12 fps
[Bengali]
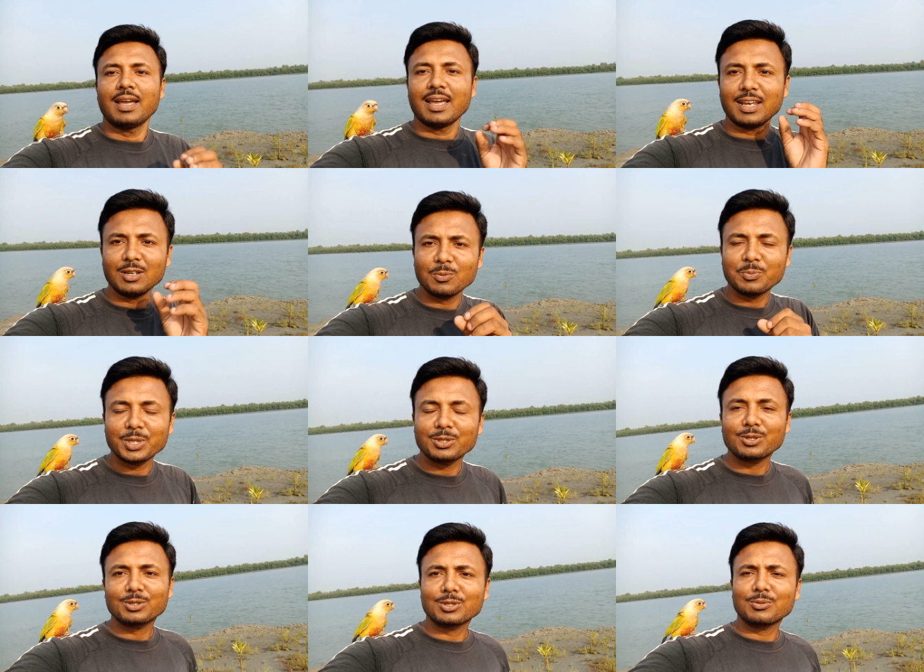হ্যালো প্রিয়
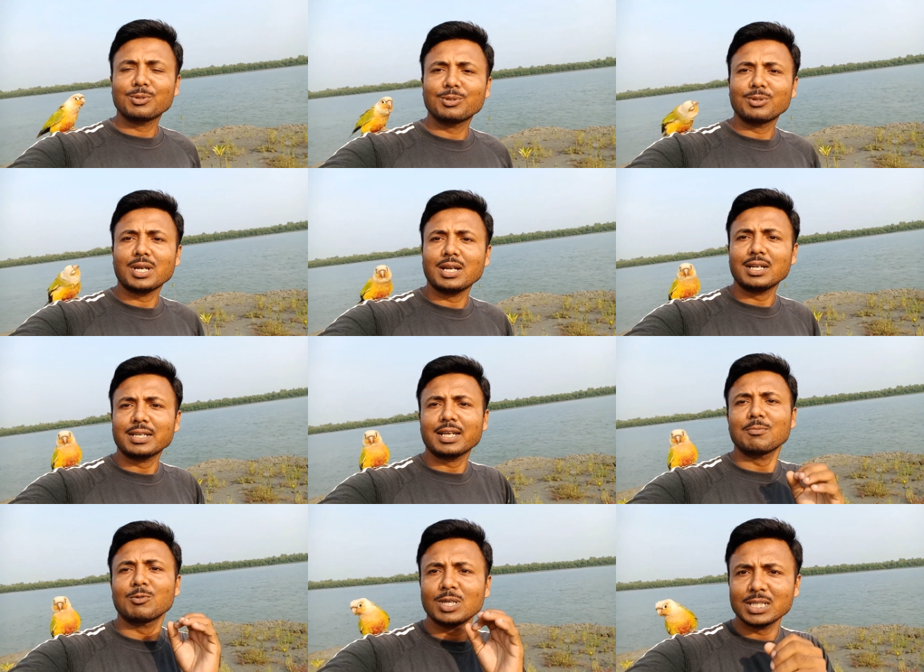দর্শক বন্ধুরা
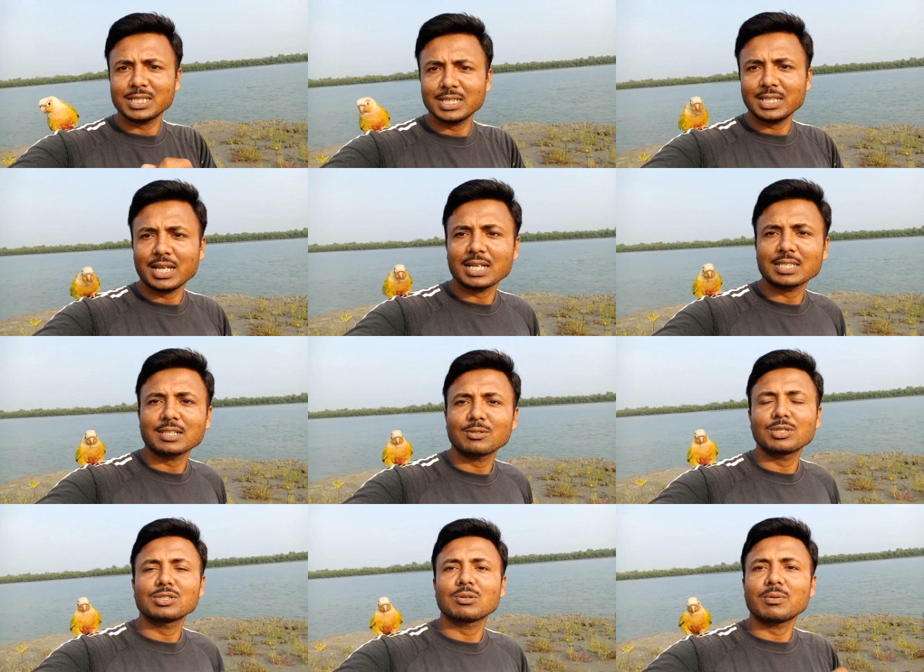কেমন আছেন আশা
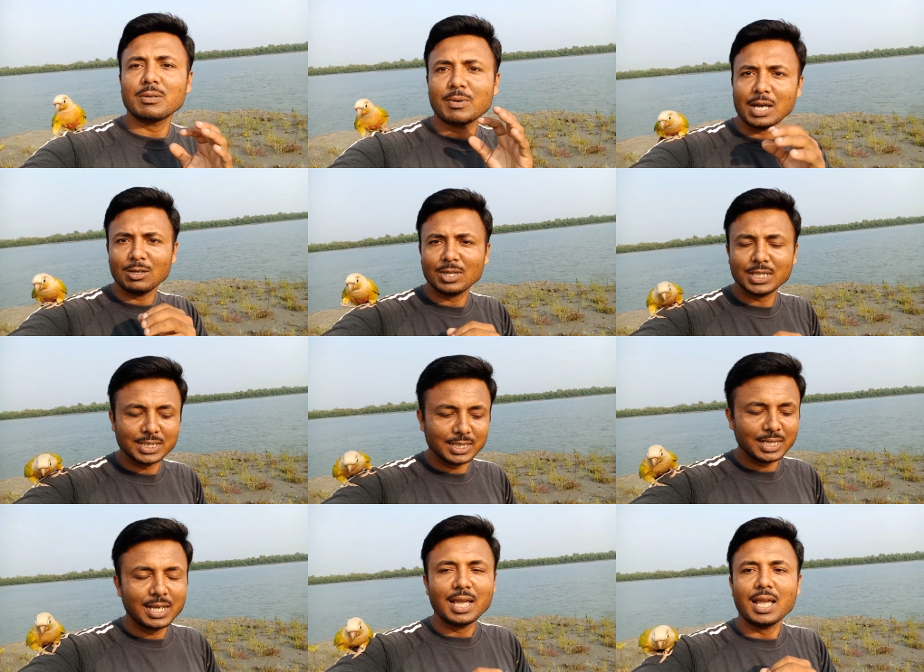করি সবাই ভালো আছেন
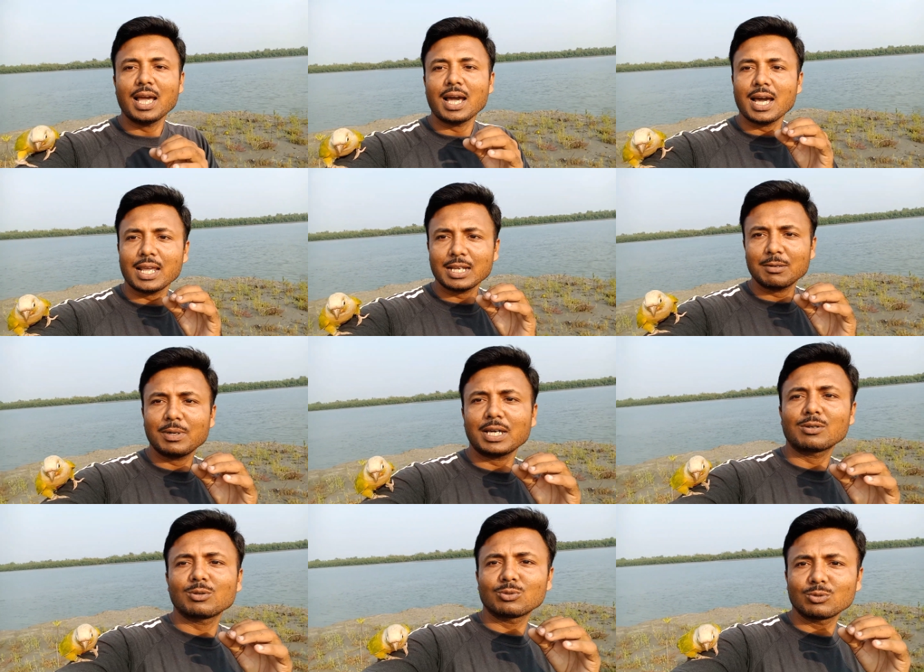আর একবার
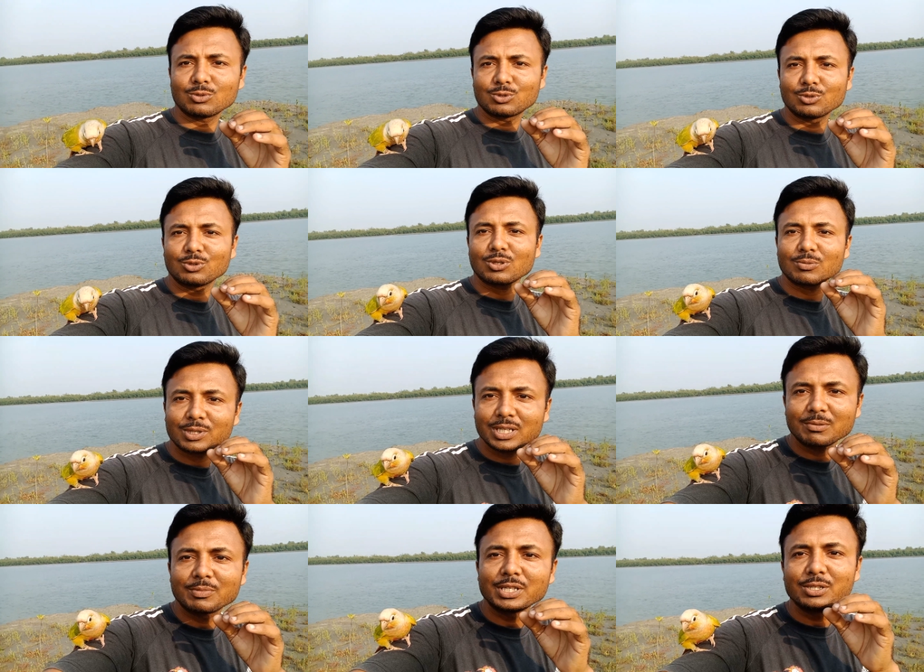নতুন সুন্দরবনের
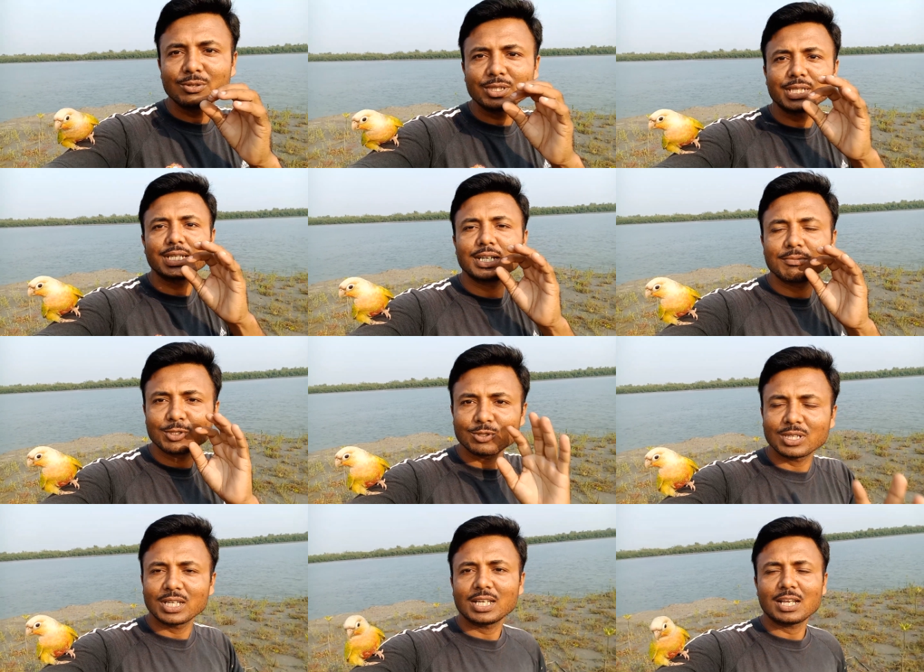ভিডিও নিয়ে আমি
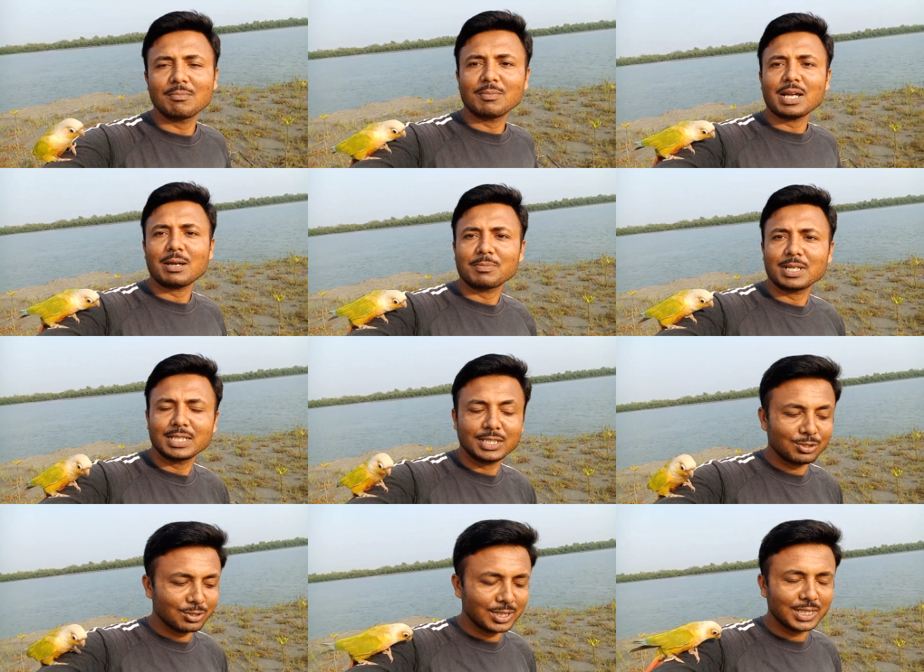চলে এলাম আপনাদের
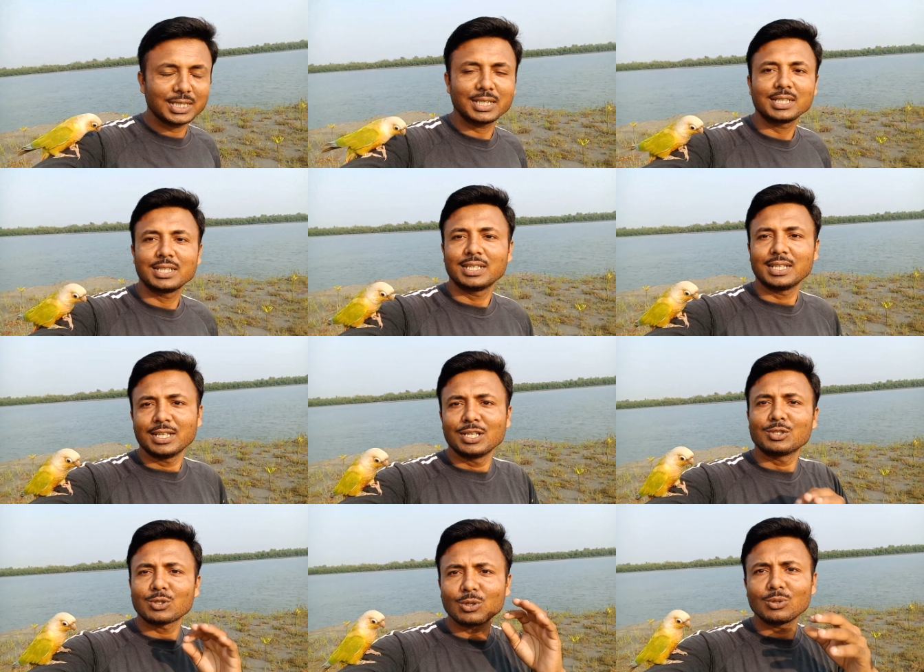জন্যে
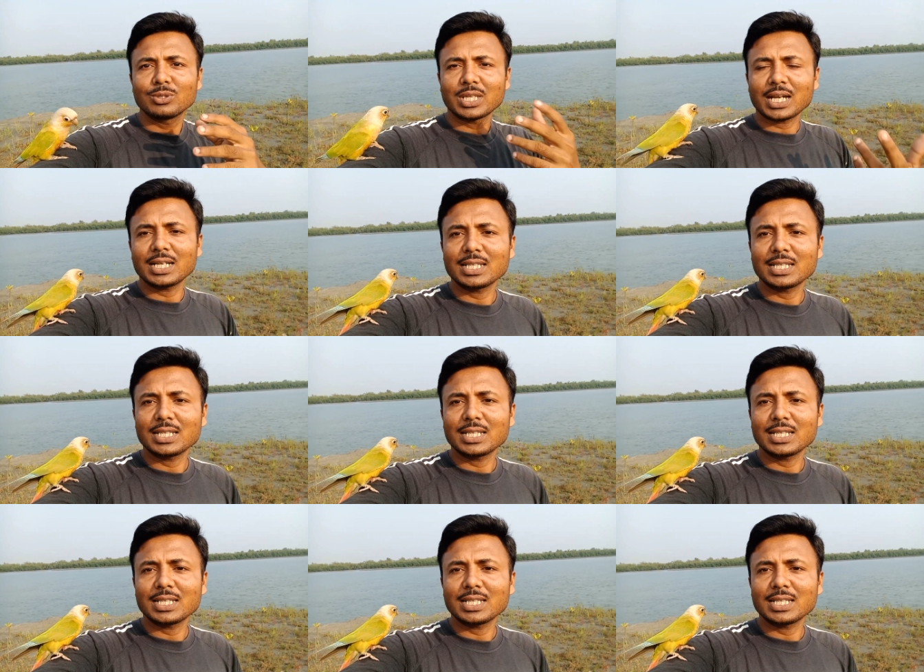চলুন দেখা